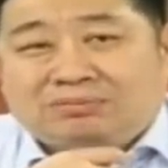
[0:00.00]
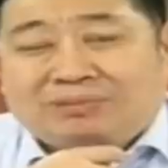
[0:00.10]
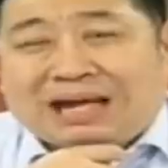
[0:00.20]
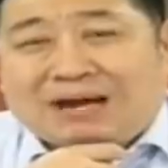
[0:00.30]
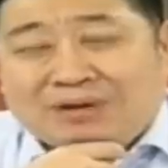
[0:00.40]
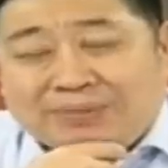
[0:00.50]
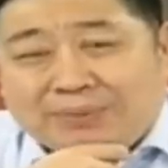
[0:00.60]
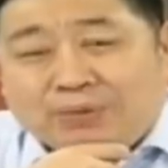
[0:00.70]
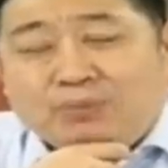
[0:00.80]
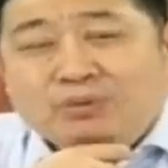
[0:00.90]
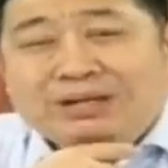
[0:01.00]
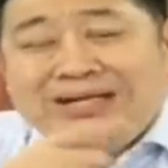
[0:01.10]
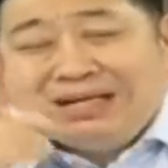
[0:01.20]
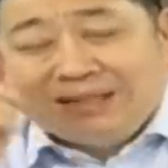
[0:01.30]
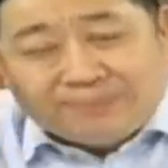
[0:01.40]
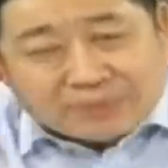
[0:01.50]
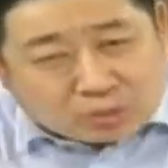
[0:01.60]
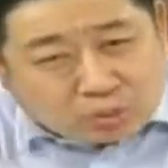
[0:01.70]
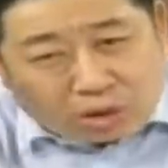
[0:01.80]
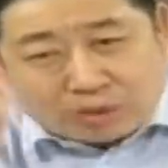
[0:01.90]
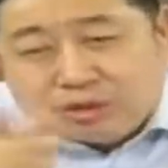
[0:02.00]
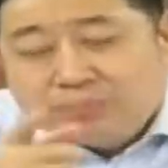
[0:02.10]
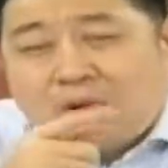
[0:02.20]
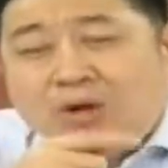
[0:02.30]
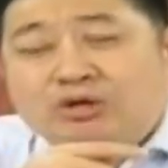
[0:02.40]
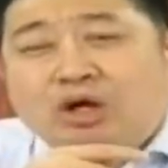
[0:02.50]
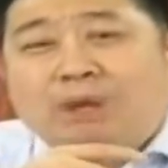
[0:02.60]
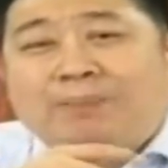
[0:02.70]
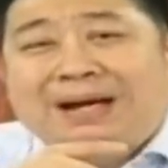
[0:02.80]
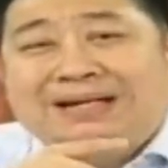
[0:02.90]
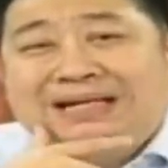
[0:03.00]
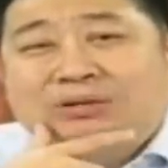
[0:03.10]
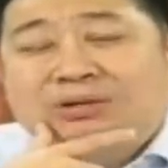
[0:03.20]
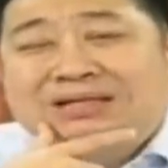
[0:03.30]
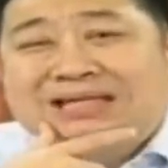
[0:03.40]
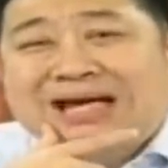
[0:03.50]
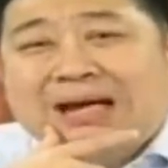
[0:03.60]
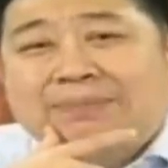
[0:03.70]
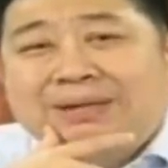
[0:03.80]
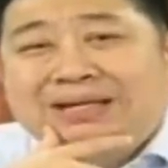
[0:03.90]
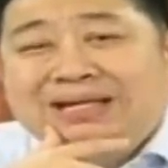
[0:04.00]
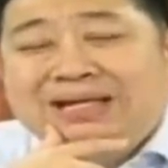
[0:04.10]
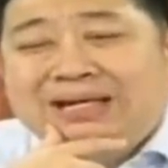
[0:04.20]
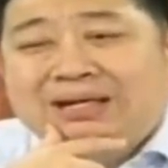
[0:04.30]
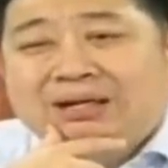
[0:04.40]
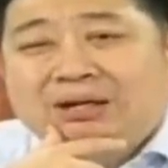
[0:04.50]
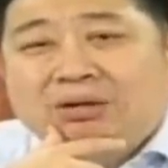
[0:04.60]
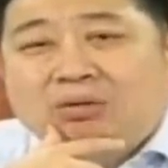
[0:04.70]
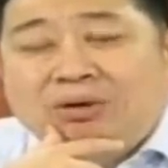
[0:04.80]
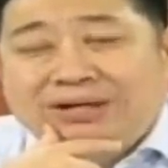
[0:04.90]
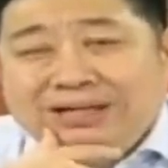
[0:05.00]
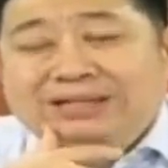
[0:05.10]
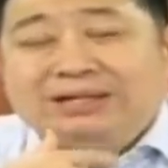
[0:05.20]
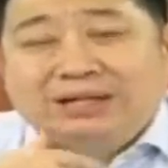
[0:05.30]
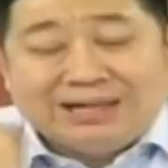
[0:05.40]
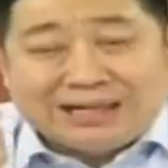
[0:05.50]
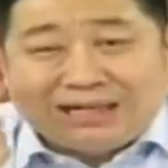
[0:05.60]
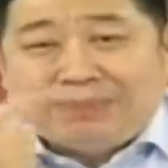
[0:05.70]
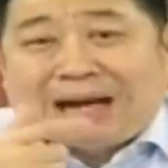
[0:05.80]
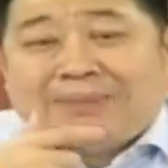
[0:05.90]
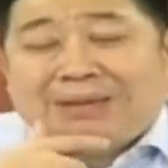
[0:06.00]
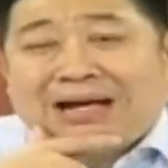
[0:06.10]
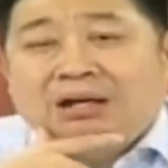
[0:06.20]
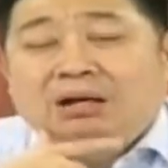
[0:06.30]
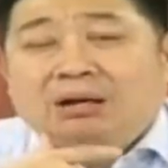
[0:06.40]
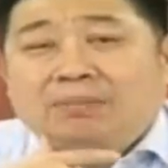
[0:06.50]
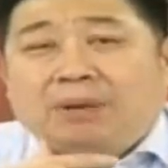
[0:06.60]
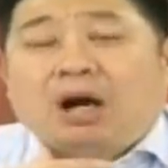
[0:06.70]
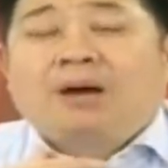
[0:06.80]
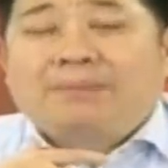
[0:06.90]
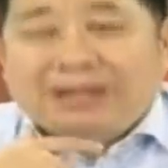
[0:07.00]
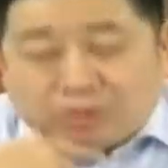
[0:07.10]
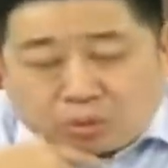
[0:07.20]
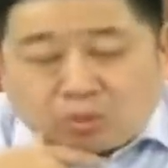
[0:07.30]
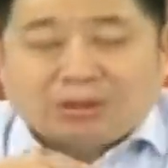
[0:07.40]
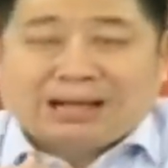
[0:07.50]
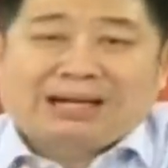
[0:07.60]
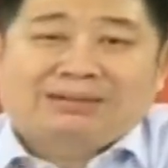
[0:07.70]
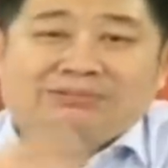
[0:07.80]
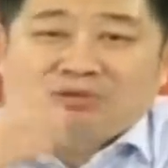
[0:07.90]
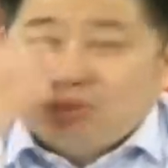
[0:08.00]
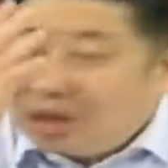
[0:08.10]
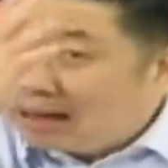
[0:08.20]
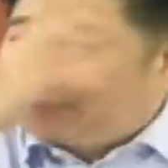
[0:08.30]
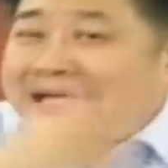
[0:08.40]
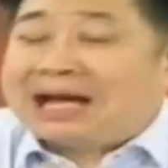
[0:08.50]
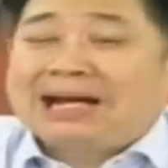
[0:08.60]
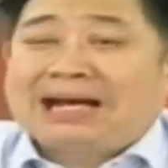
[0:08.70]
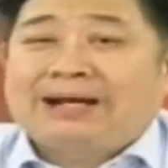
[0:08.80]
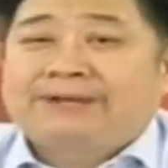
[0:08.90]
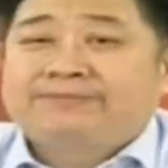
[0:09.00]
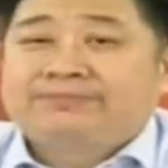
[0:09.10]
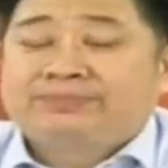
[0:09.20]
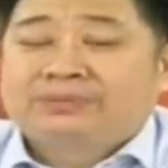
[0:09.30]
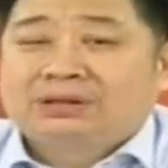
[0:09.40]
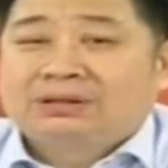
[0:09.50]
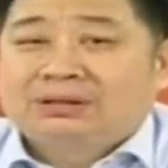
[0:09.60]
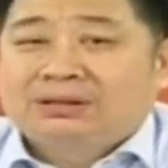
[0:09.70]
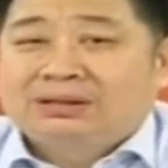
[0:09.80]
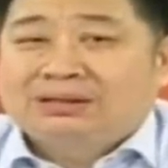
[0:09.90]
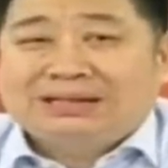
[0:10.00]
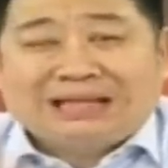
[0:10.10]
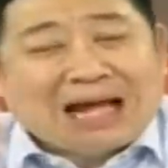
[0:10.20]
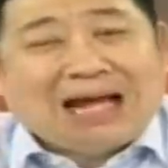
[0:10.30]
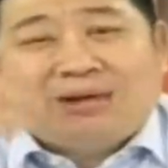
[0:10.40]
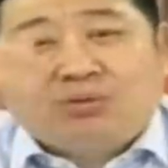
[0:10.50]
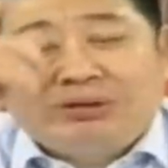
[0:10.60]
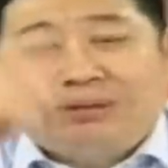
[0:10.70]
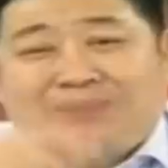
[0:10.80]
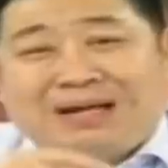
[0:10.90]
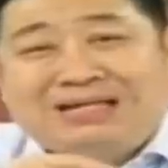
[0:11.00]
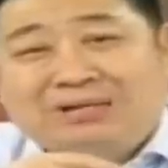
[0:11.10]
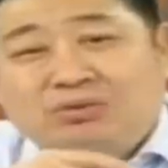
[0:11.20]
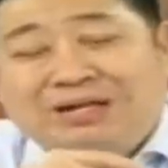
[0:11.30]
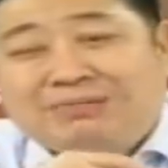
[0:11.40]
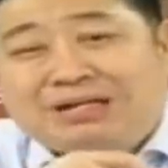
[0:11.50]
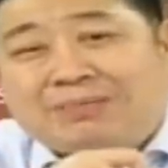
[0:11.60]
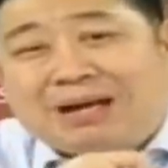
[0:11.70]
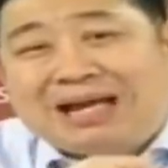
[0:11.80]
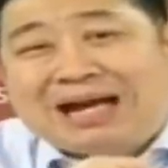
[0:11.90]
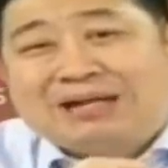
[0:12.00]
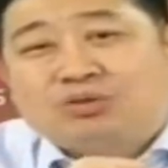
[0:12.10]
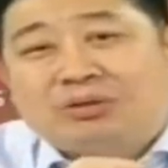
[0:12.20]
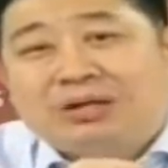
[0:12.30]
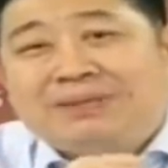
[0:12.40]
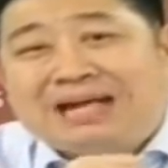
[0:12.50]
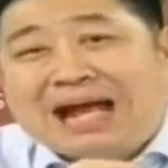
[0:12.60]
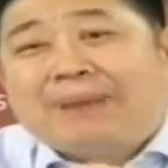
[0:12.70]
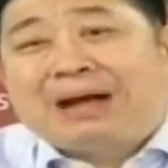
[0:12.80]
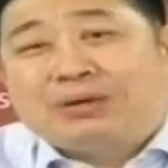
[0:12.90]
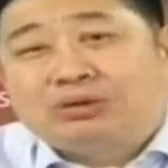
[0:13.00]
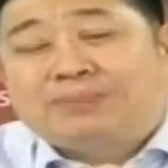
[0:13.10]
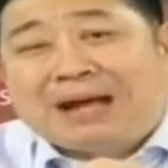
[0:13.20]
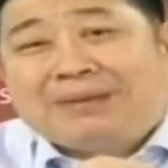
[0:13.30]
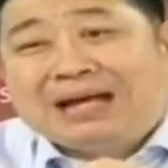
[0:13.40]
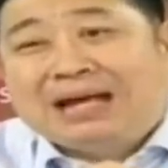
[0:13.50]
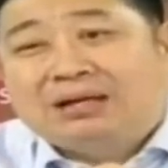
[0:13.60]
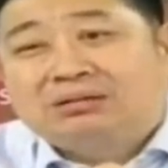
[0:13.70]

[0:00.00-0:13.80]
ถามว่าทำไมผมพูดอย่างนี้คุณลองมองย้อนออกไปที่ธุรกิจสายการบินที่คนขึ้นเยอะๆในที่ผ่านมาเพราะมันถูกฮะคุณลองหลับตานะ ถ้าคุณไปกรุงเทพเชียงใหม่แล้วค่าตั๋วเครื่องบิน ห้าพัน คุณจะไปไหมฮะ